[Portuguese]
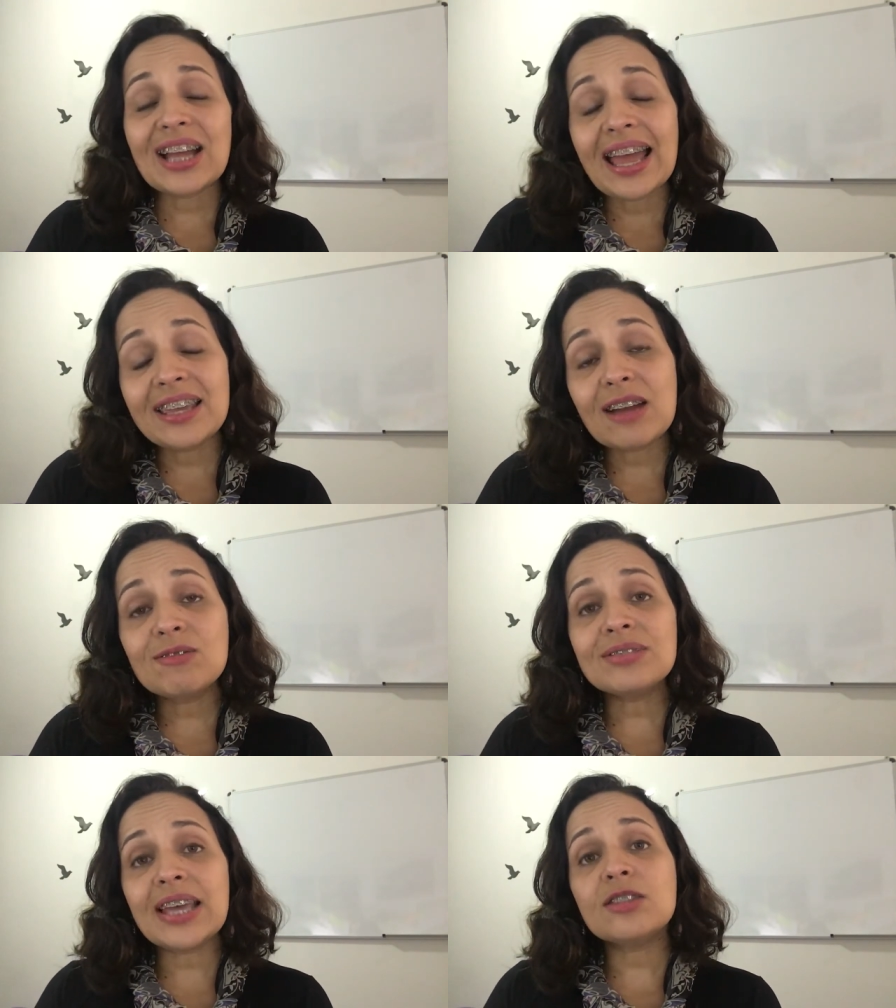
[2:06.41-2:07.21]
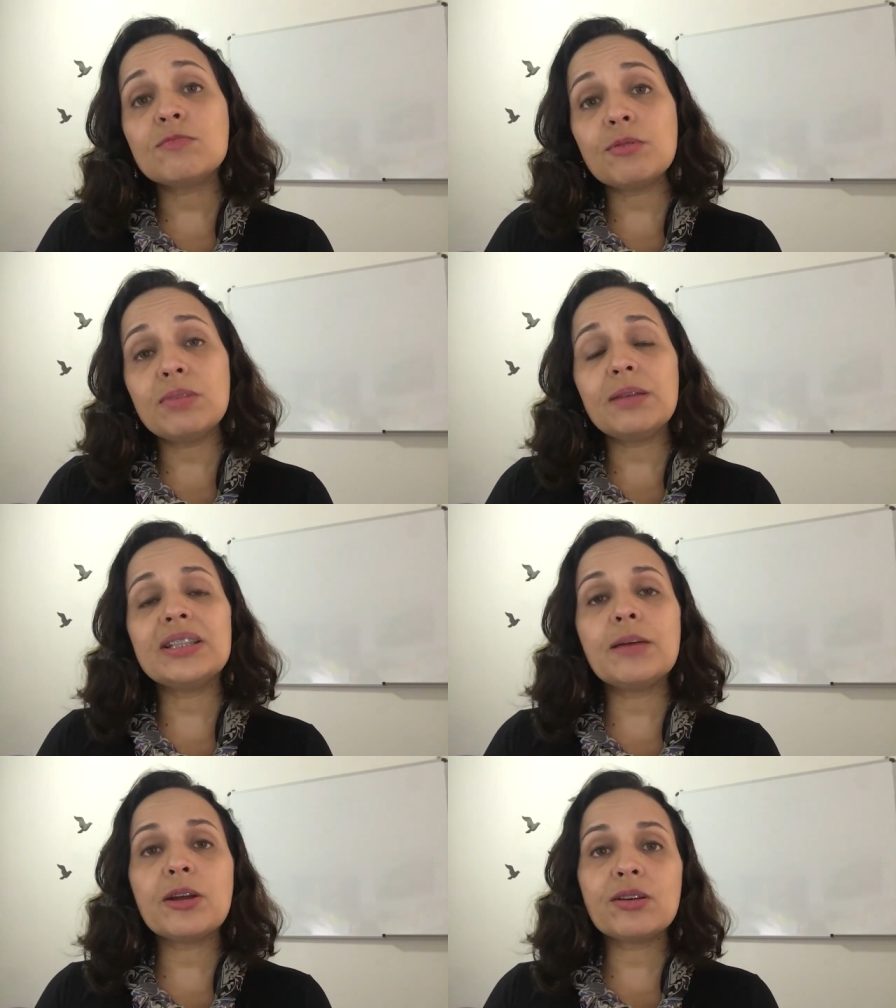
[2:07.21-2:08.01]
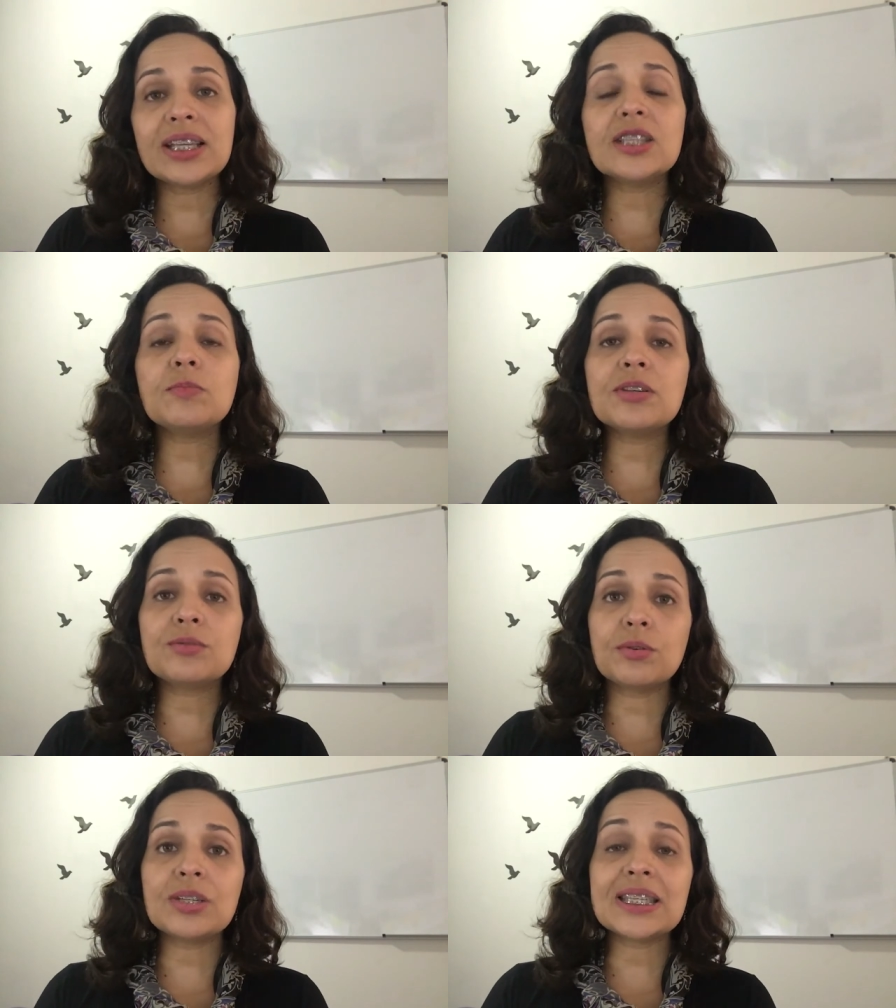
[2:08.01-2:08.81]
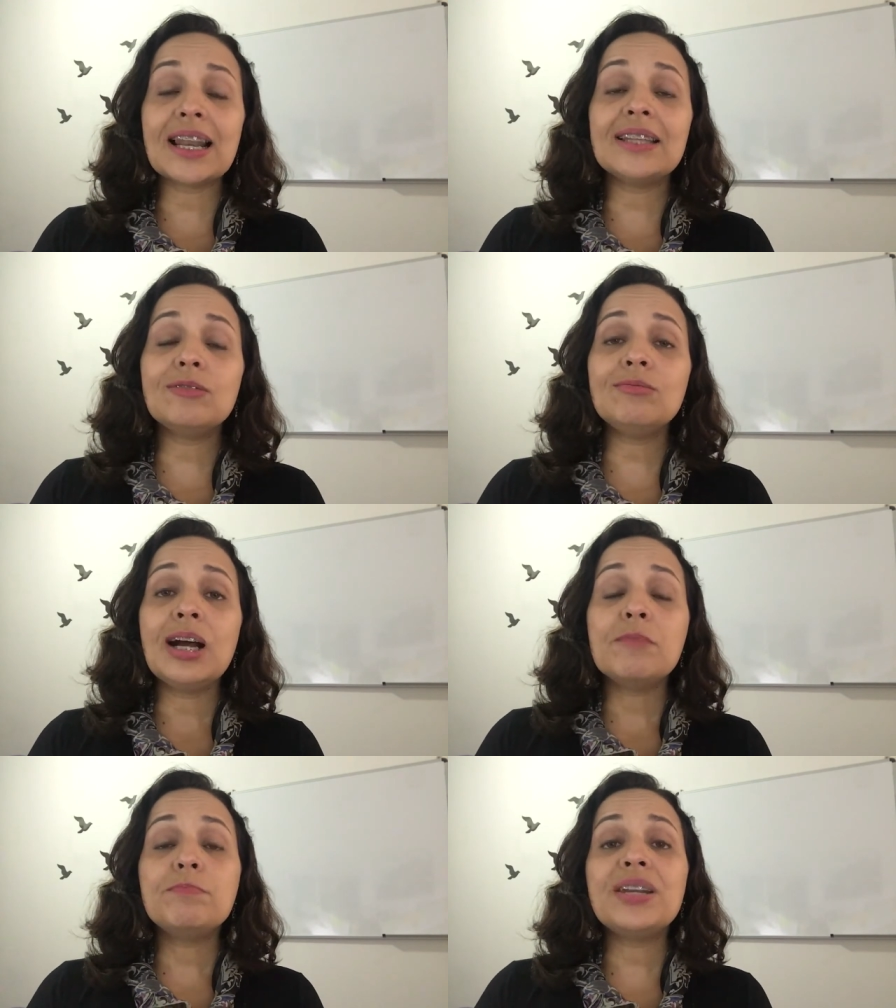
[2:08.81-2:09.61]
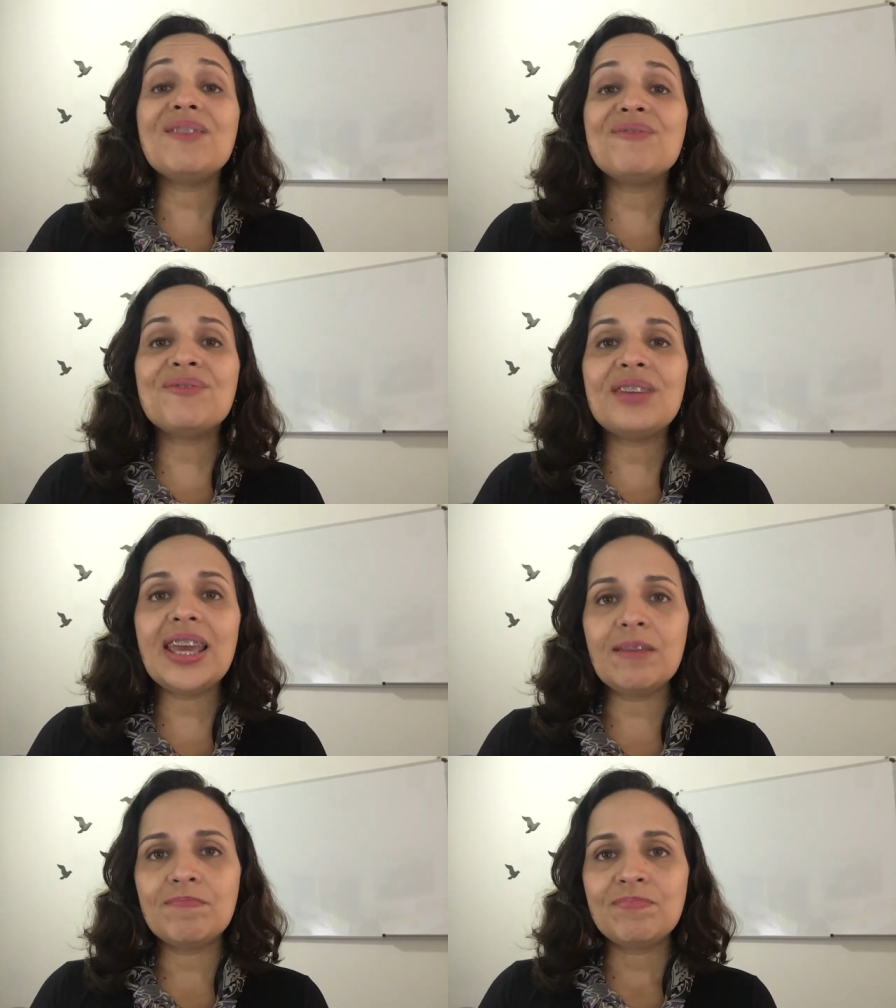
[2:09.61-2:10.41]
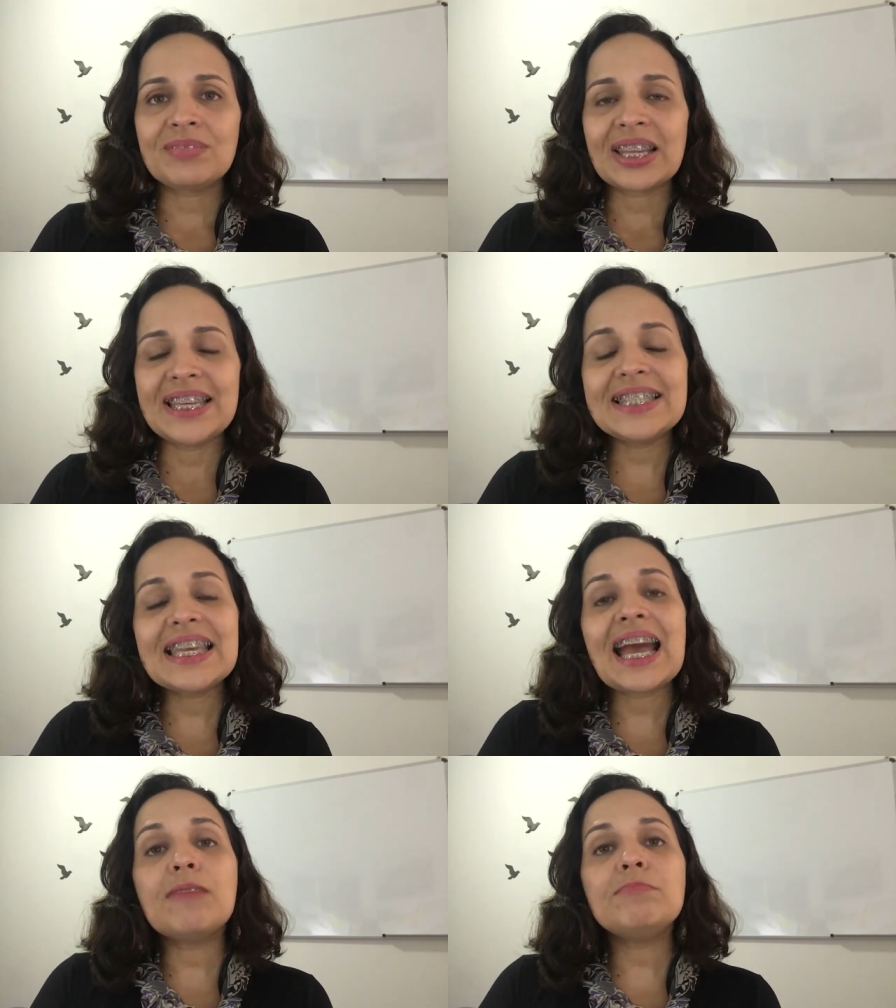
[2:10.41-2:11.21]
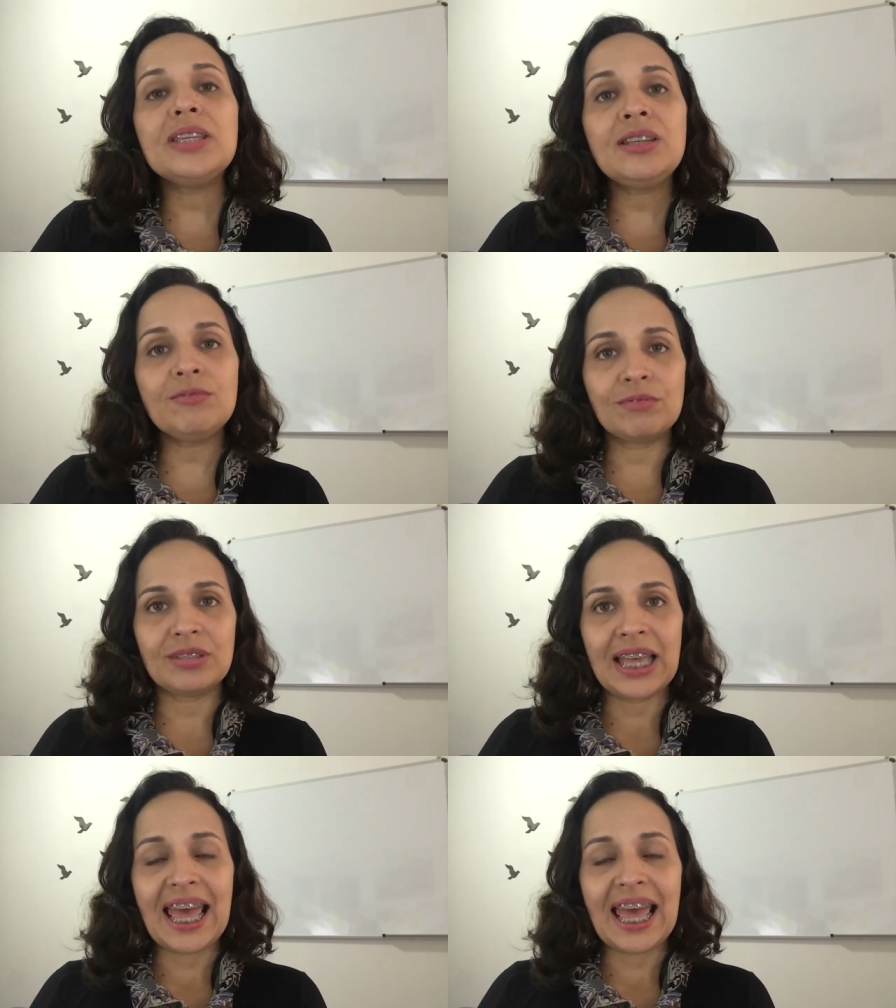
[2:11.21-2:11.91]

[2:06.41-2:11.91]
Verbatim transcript: é que acontece o problema da maioria das pessoas, ela não prevê esse caminho,